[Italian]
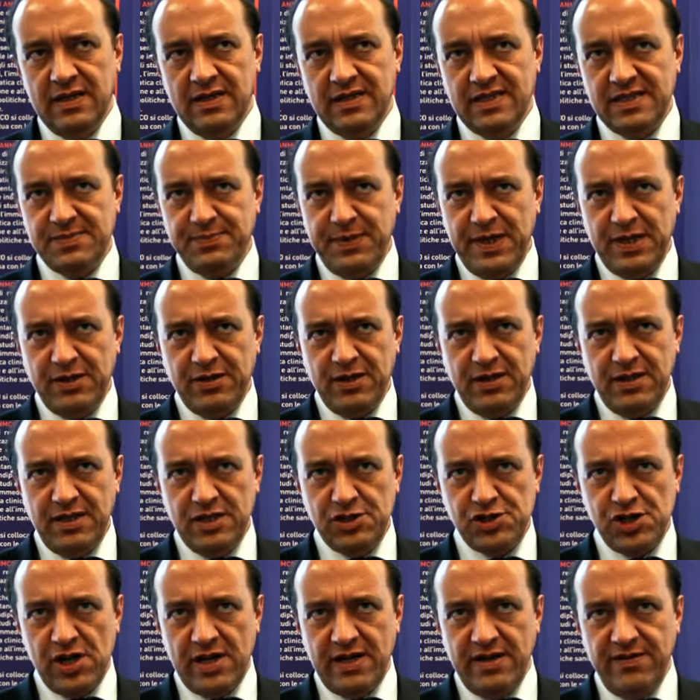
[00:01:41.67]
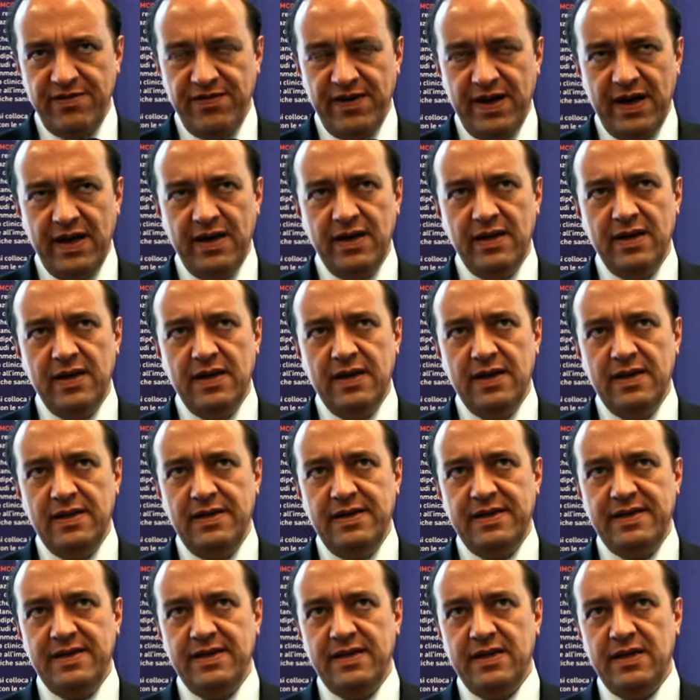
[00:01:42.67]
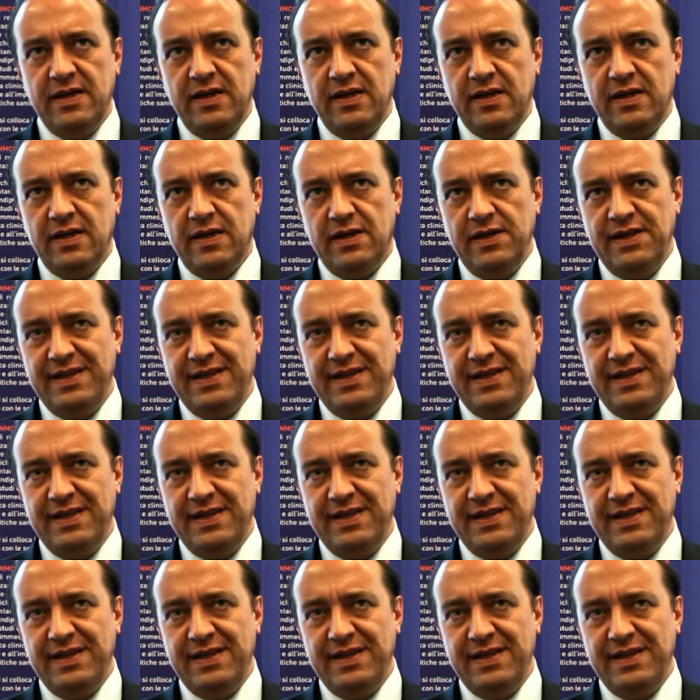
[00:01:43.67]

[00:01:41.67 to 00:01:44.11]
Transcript: Rispetto a dieci anni fa gli, eh,